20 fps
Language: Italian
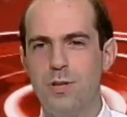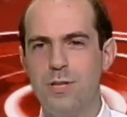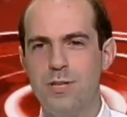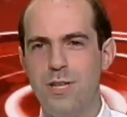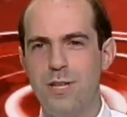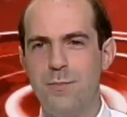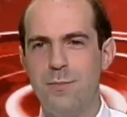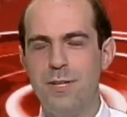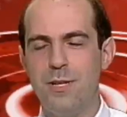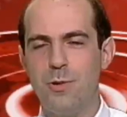
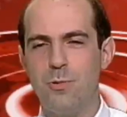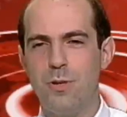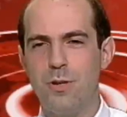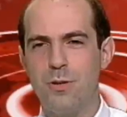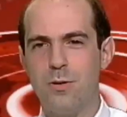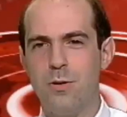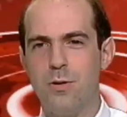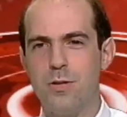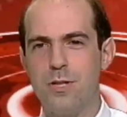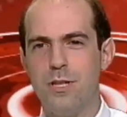insieme da
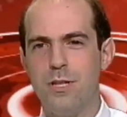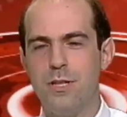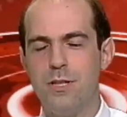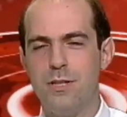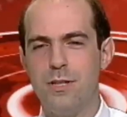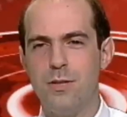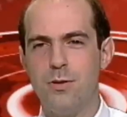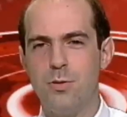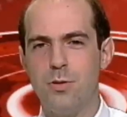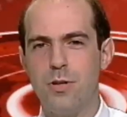qualcosa, nel
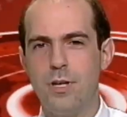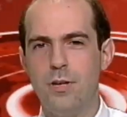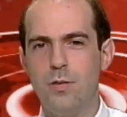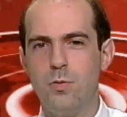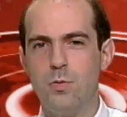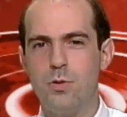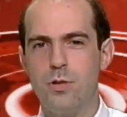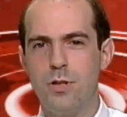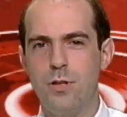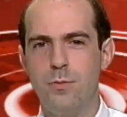senso che in
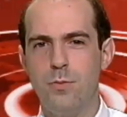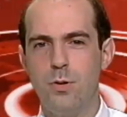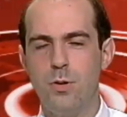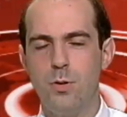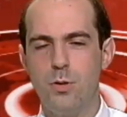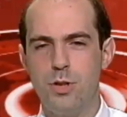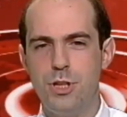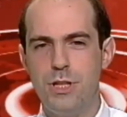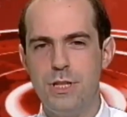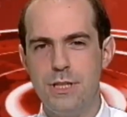un
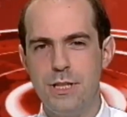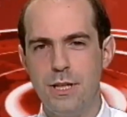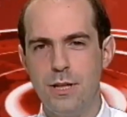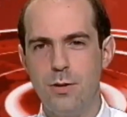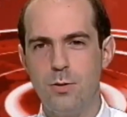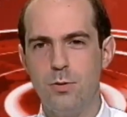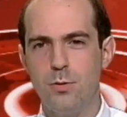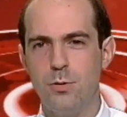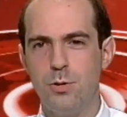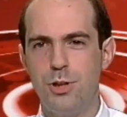simbolo ci si
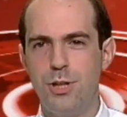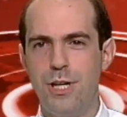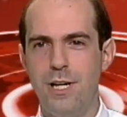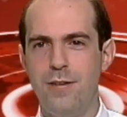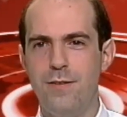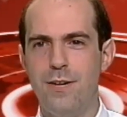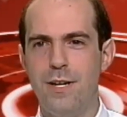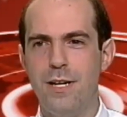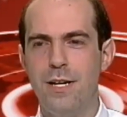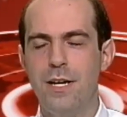
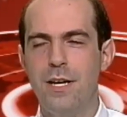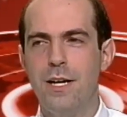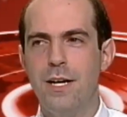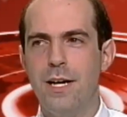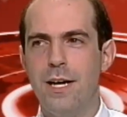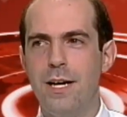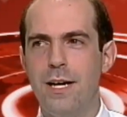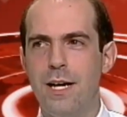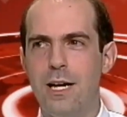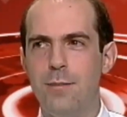riconosceva
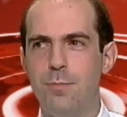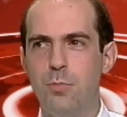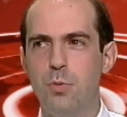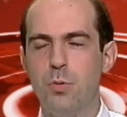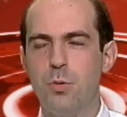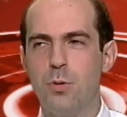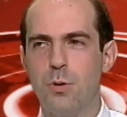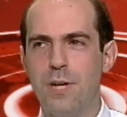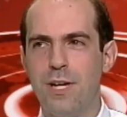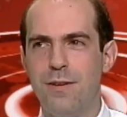eh, al
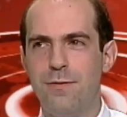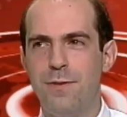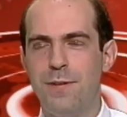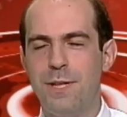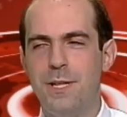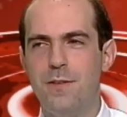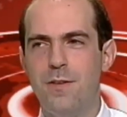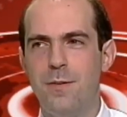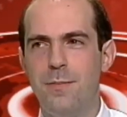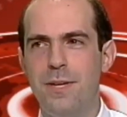punto che
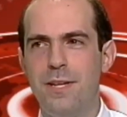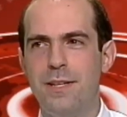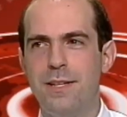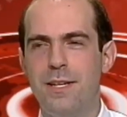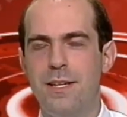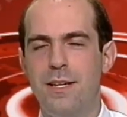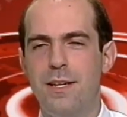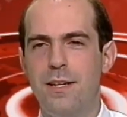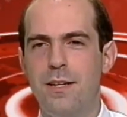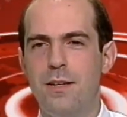effettivamente
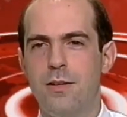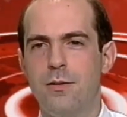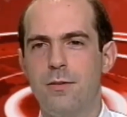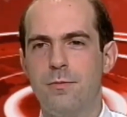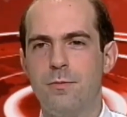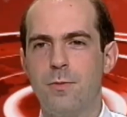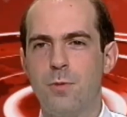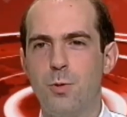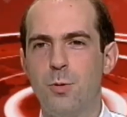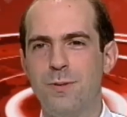nei mh,
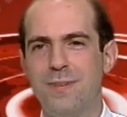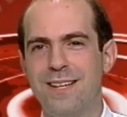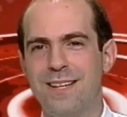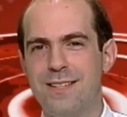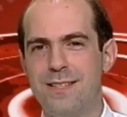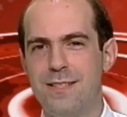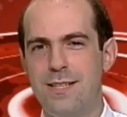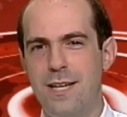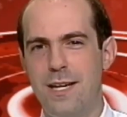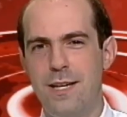mm,
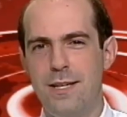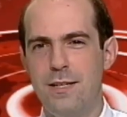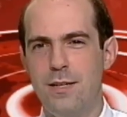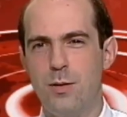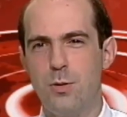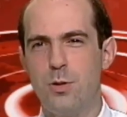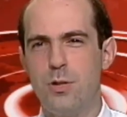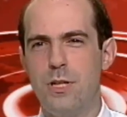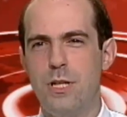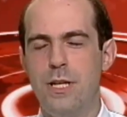contrassegni,
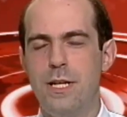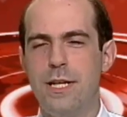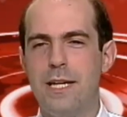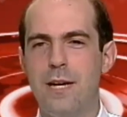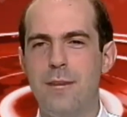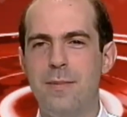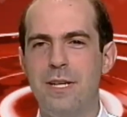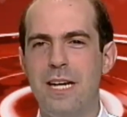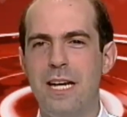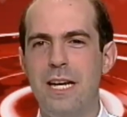così li
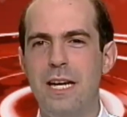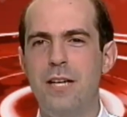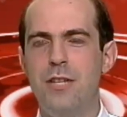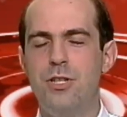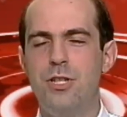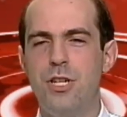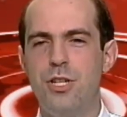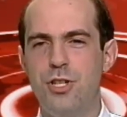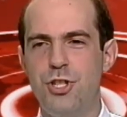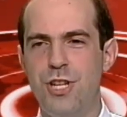chiama la
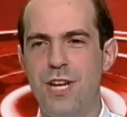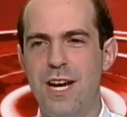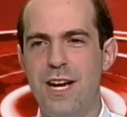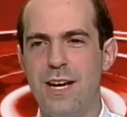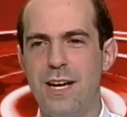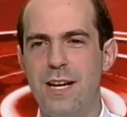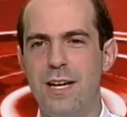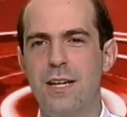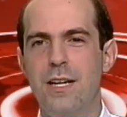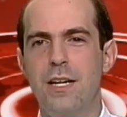legge,
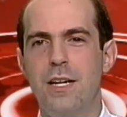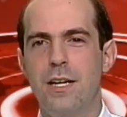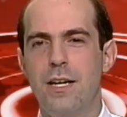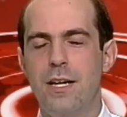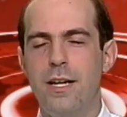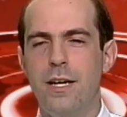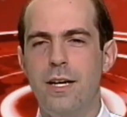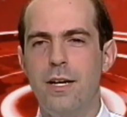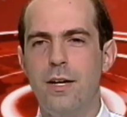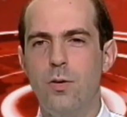c'era
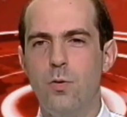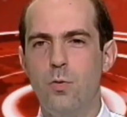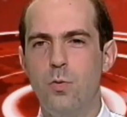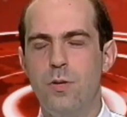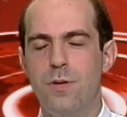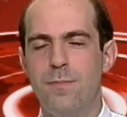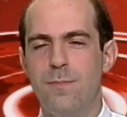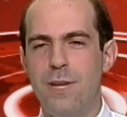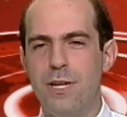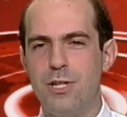eh,
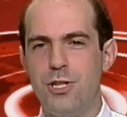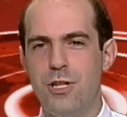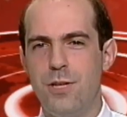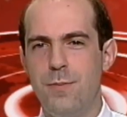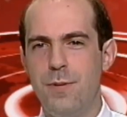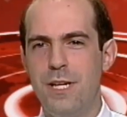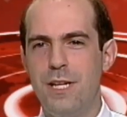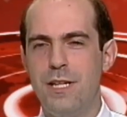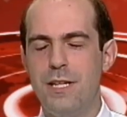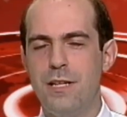un'immagine
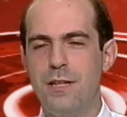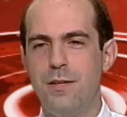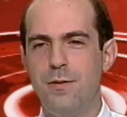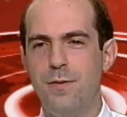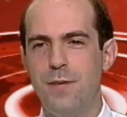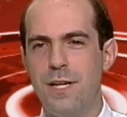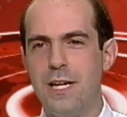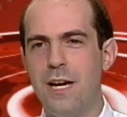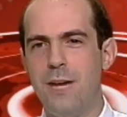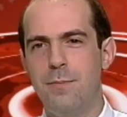ben
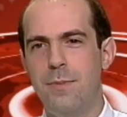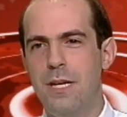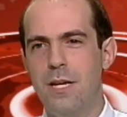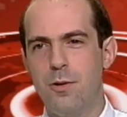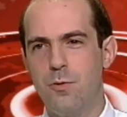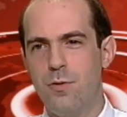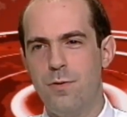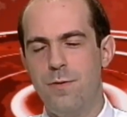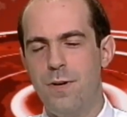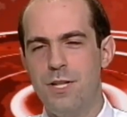
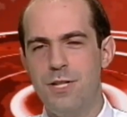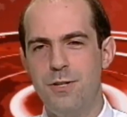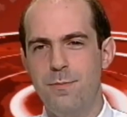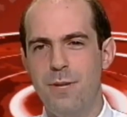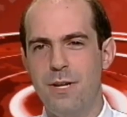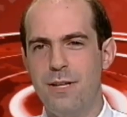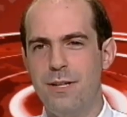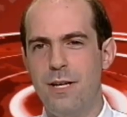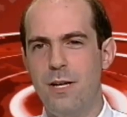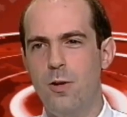identificabile, quel falce e
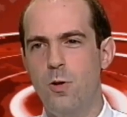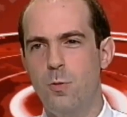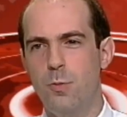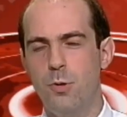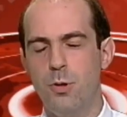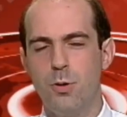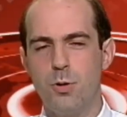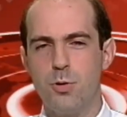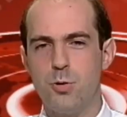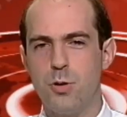martello
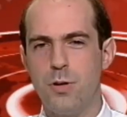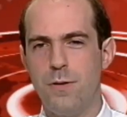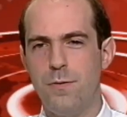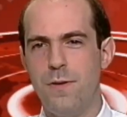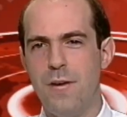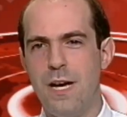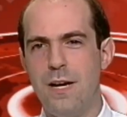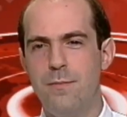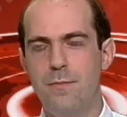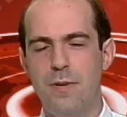piuttosto che
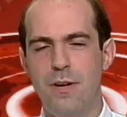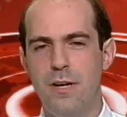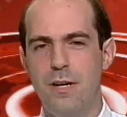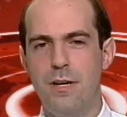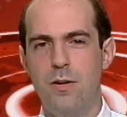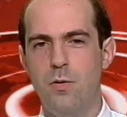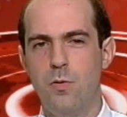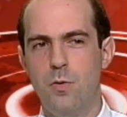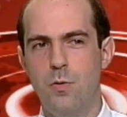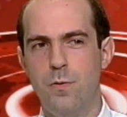
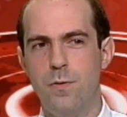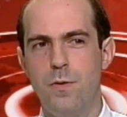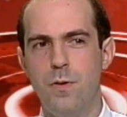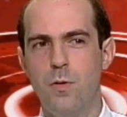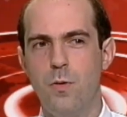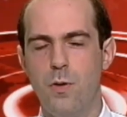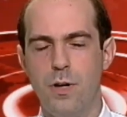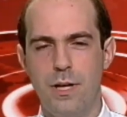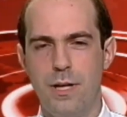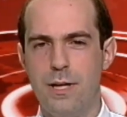fiamma o
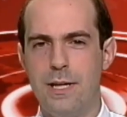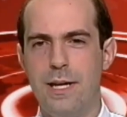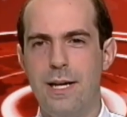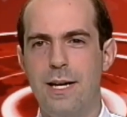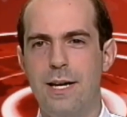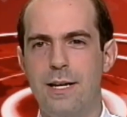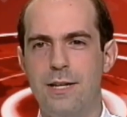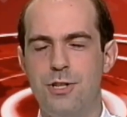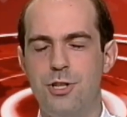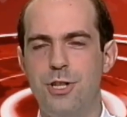fiori che
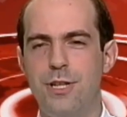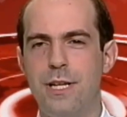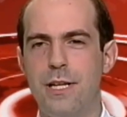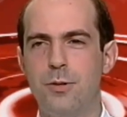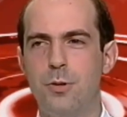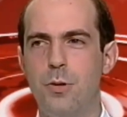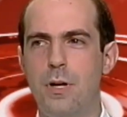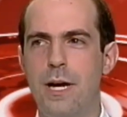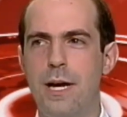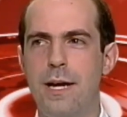ha
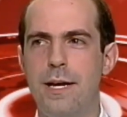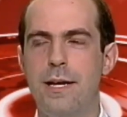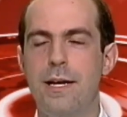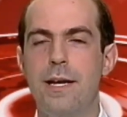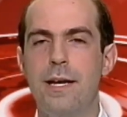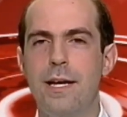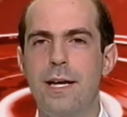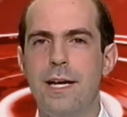citato lei.